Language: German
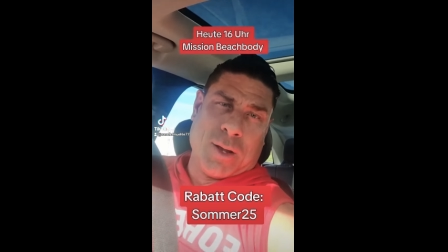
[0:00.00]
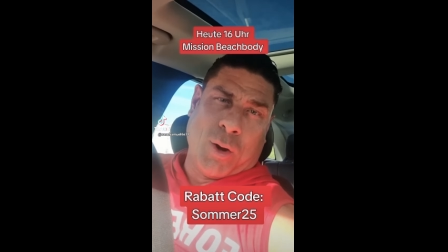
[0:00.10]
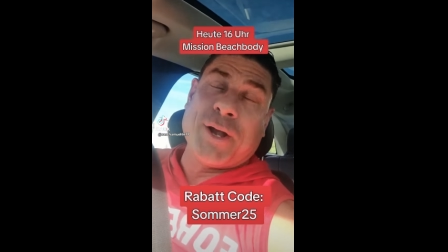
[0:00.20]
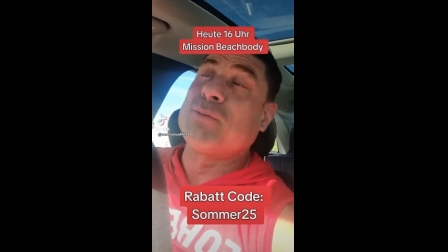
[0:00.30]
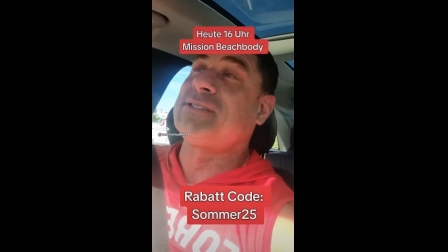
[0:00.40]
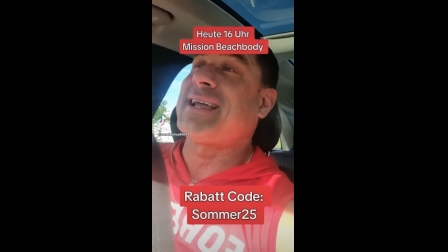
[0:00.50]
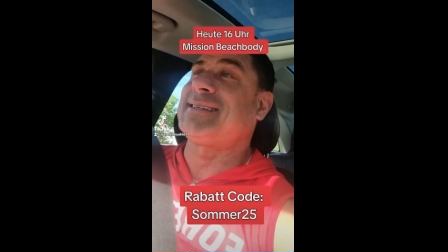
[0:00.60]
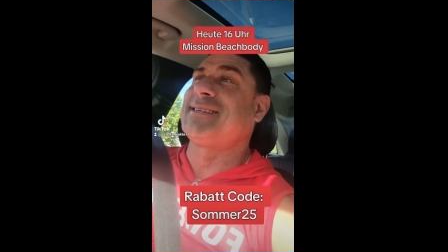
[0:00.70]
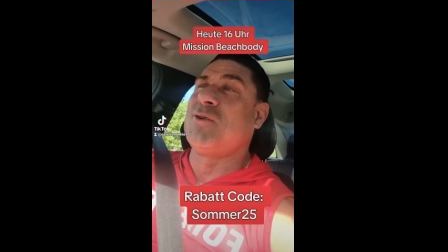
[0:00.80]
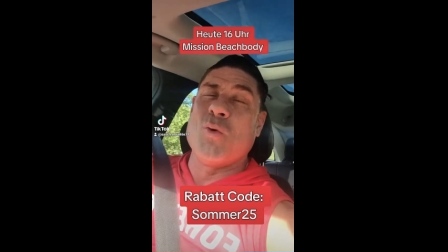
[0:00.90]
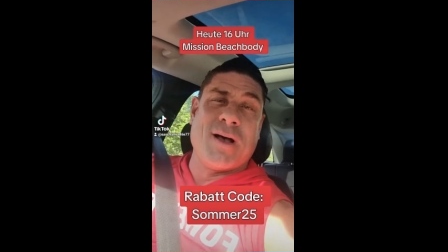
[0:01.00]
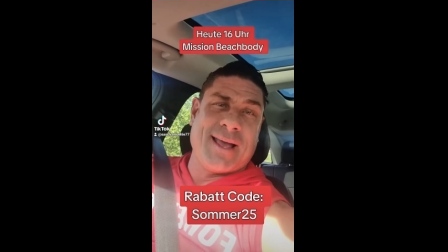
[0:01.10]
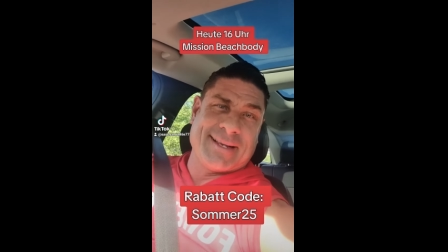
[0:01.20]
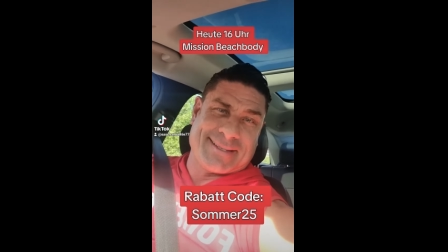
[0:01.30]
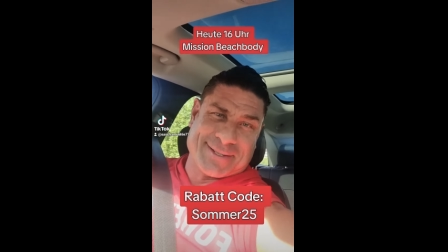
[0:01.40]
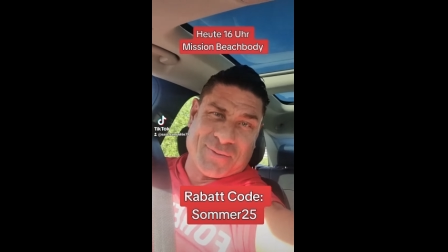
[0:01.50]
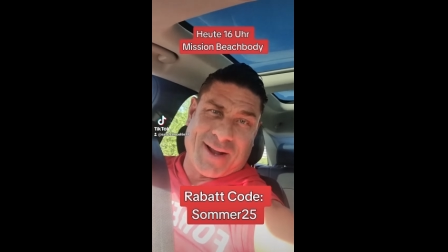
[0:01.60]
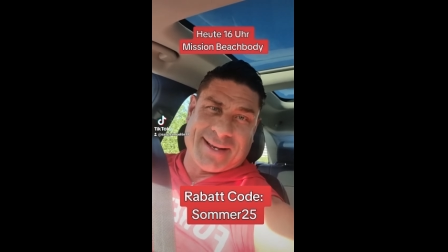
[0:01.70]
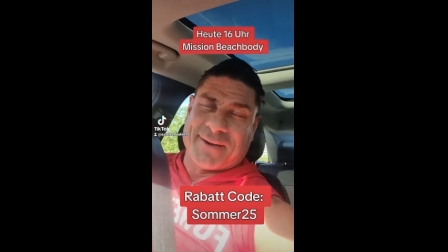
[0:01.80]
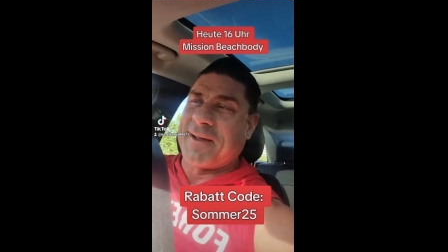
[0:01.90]
Heute um 16 Uhr ist es
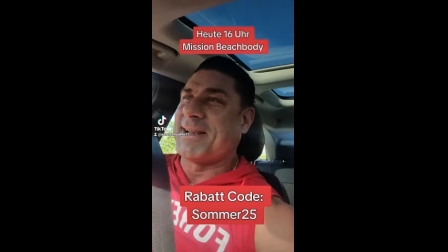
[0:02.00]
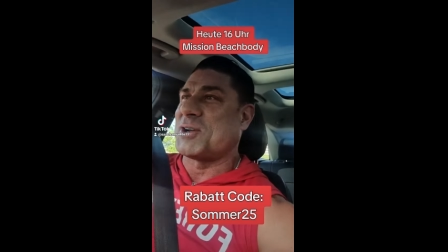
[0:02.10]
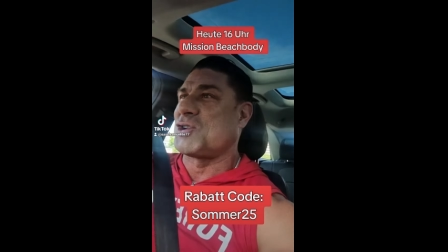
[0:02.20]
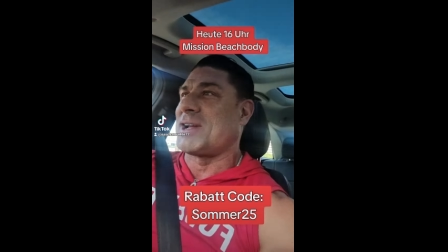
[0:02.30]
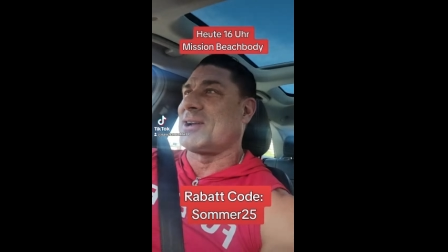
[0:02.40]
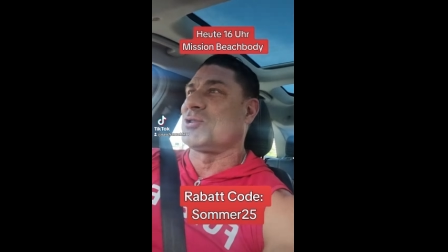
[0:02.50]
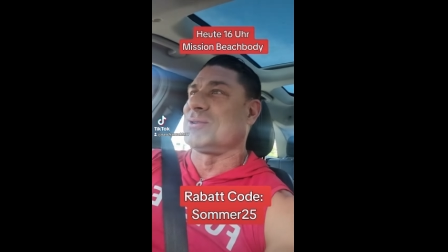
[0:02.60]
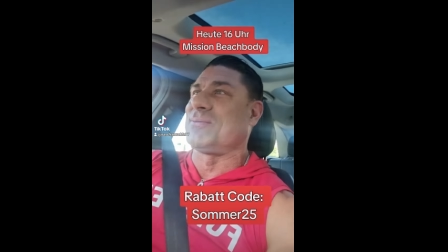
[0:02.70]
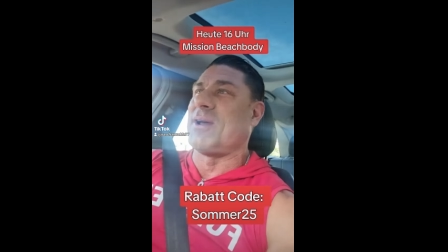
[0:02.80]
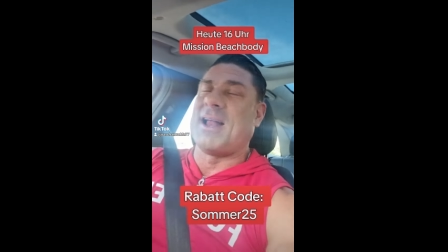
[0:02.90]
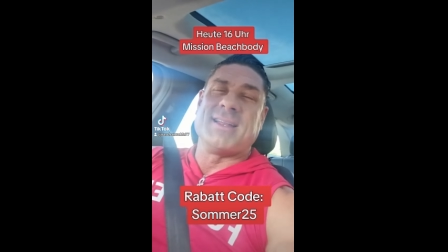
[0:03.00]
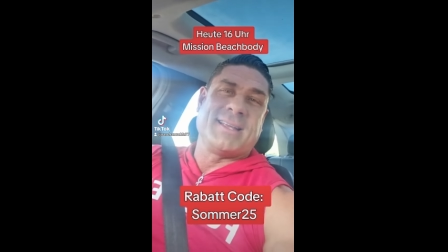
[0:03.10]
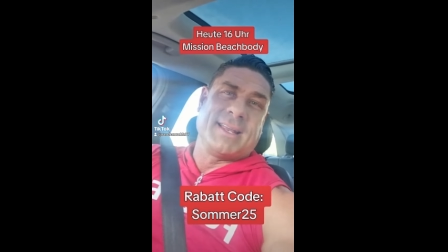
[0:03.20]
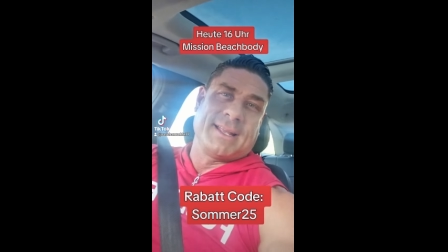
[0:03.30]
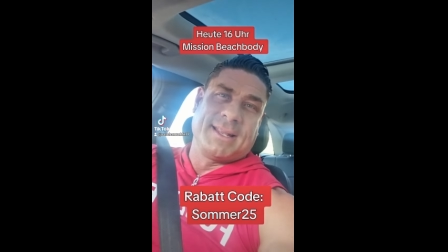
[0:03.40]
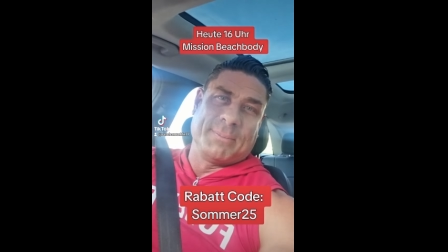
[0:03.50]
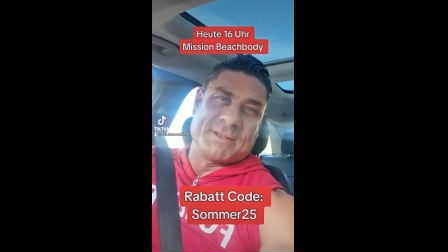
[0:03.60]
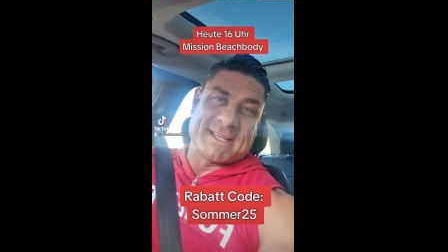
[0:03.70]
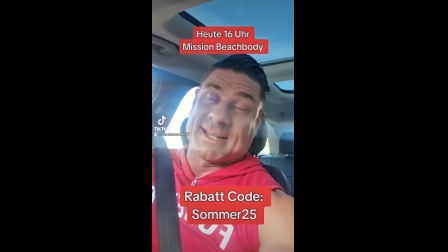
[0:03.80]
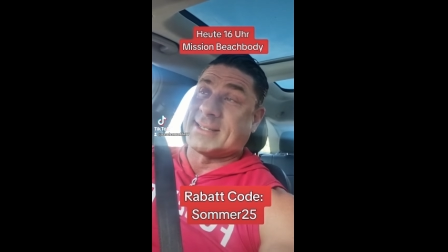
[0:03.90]
soweit, da fällt der Startschuss für alle diejenigen, die
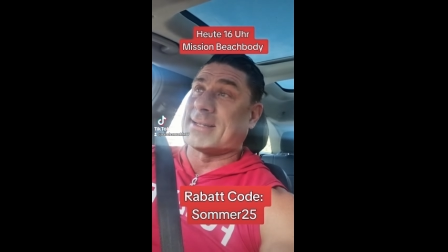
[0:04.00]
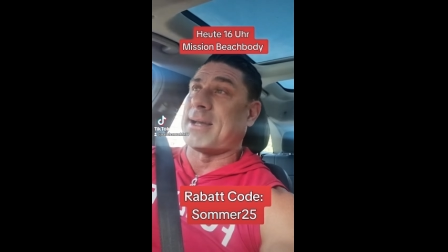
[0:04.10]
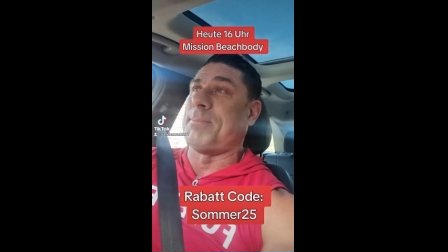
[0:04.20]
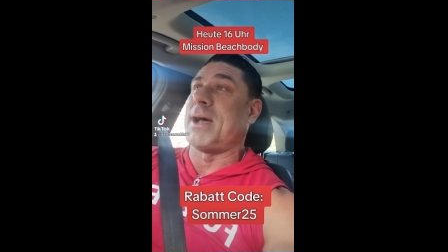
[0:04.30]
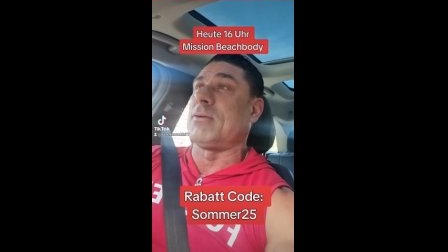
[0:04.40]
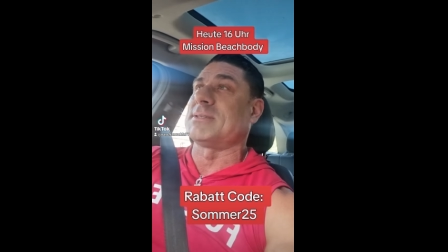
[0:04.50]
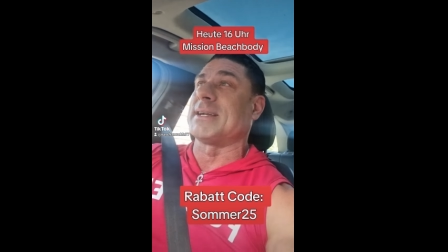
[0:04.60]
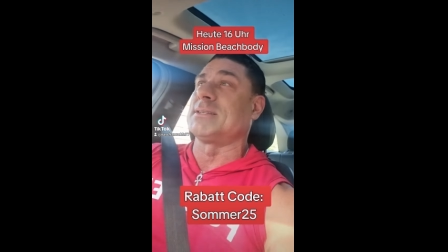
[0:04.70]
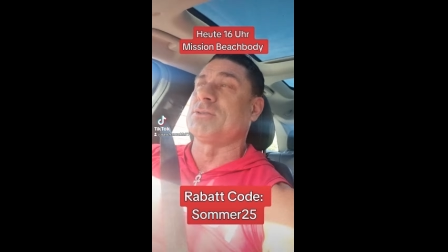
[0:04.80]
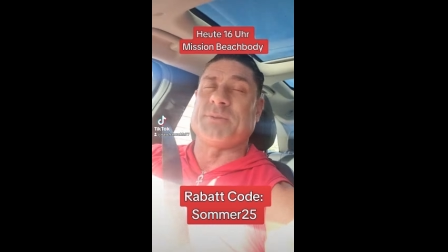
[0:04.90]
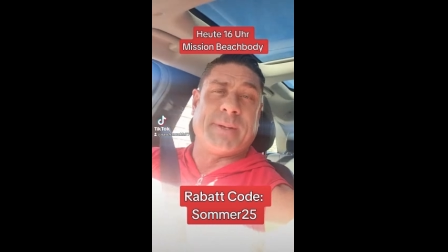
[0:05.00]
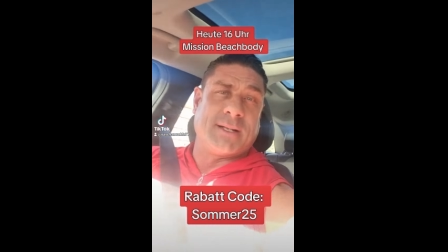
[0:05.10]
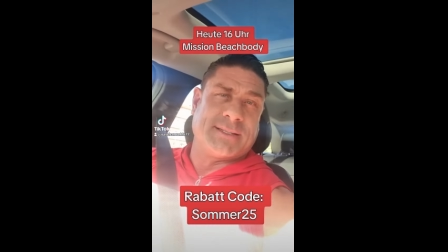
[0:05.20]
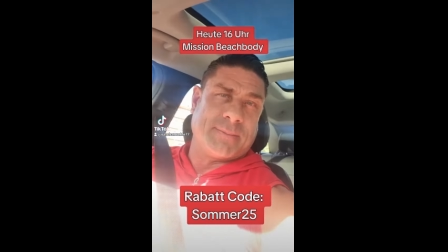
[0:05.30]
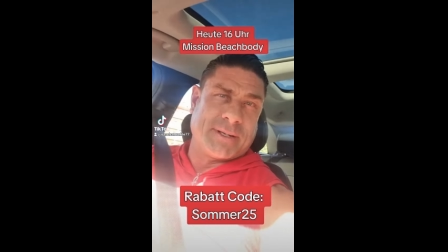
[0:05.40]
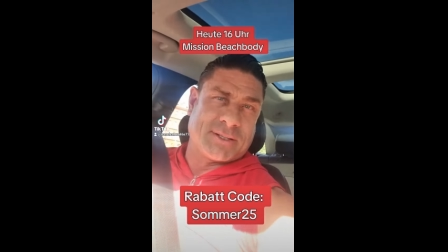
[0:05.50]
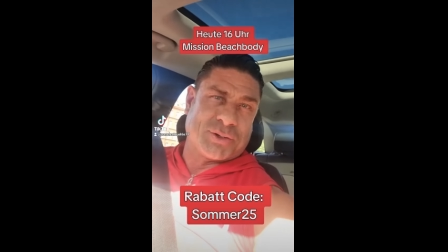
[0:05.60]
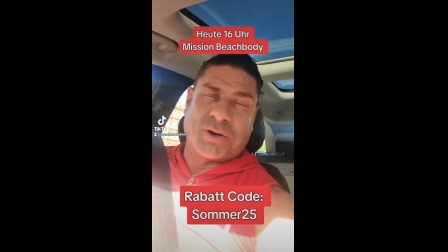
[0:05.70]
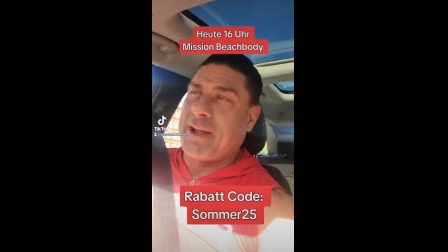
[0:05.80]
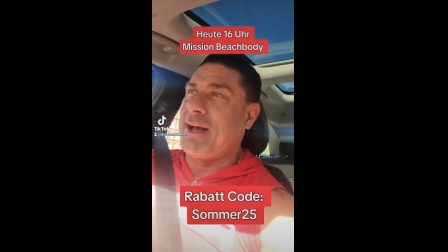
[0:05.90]
bisher gesagt haben, Nahrungsergänzungsmittel sind mir zu
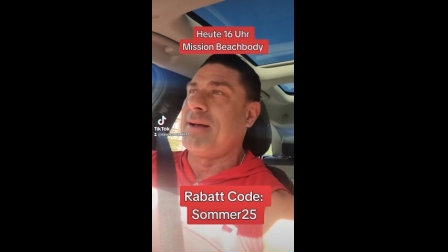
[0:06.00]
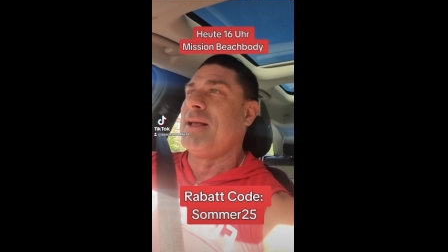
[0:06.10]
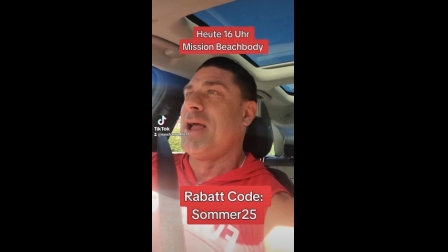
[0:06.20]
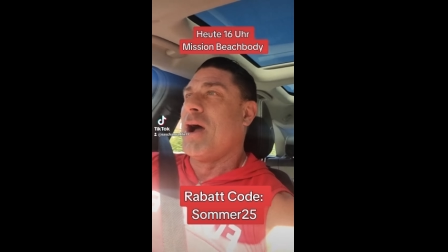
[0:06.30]
teuer